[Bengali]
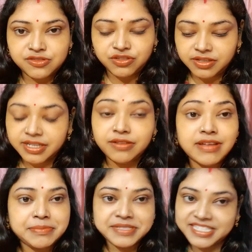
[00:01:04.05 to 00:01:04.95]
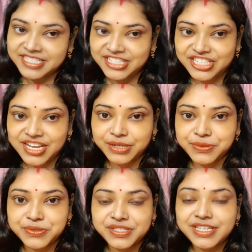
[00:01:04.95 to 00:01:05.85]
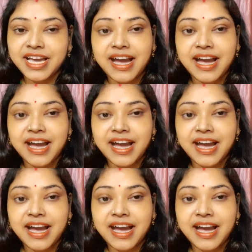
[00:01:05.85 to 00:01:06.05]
জুয়েলারিগুলো আপনাদের সাথে শেয়ার করছি